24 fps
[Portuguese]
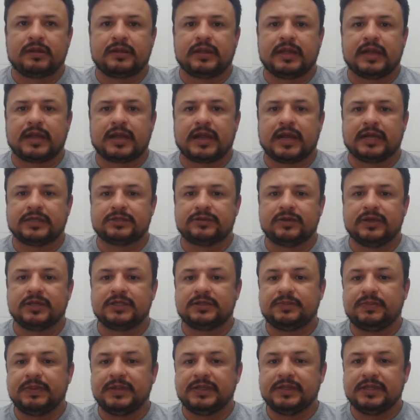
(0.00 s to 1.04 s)
né? caso
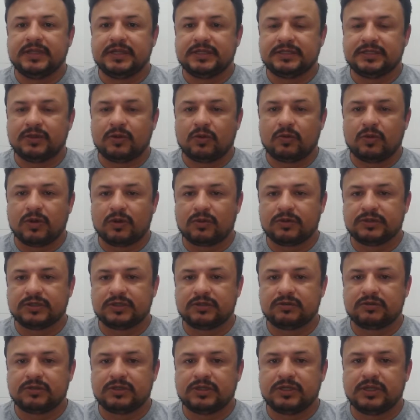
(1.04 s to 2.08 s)
eles pedissem alguma coisa
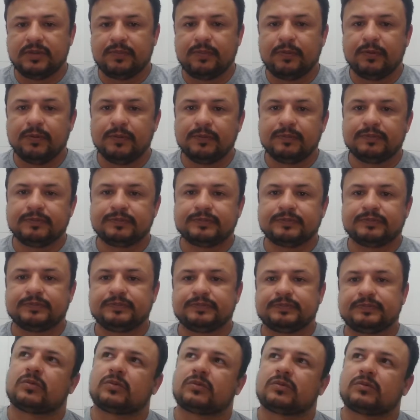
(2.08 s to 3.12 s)
do tipo.
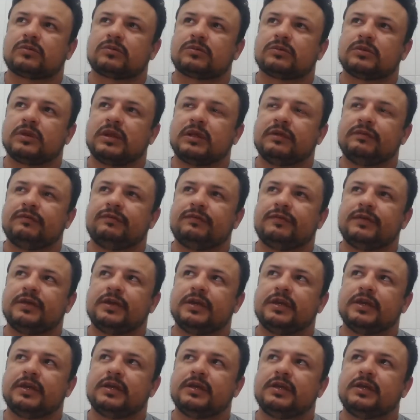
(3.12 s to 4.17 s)

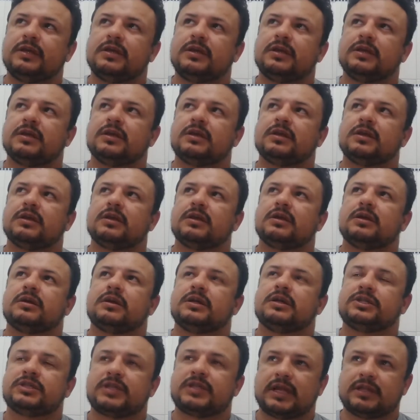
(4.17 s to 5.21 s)
Levei
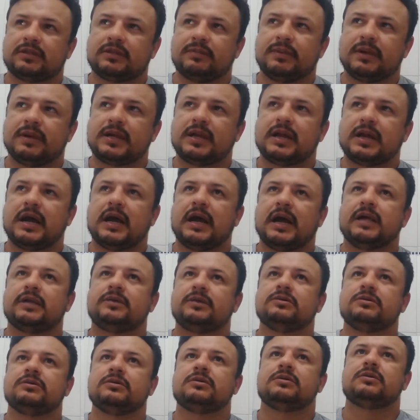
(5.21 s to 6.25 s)
extrato
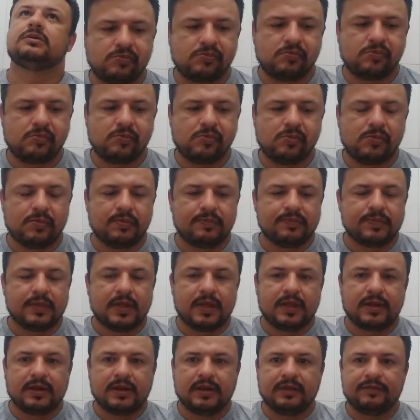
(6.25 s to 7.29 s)
bancário,
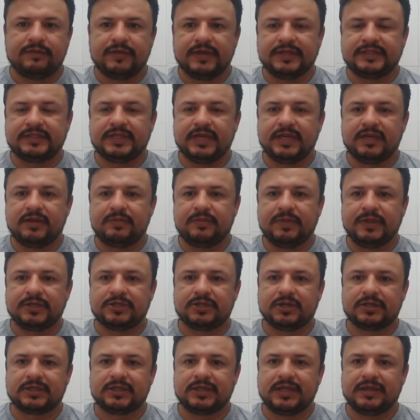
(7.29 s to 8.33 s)
levei
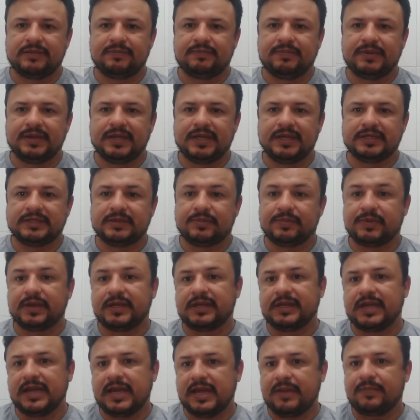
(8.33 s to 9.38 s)
CNPJ da empresa, porque
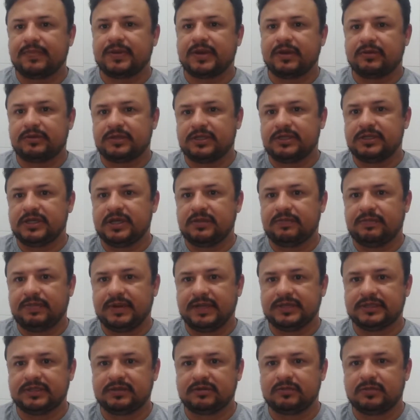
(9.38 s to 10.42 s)
na época eu tinha
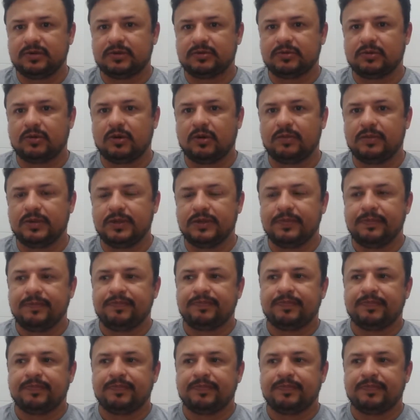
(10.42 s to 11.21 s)
empresa no meu nome,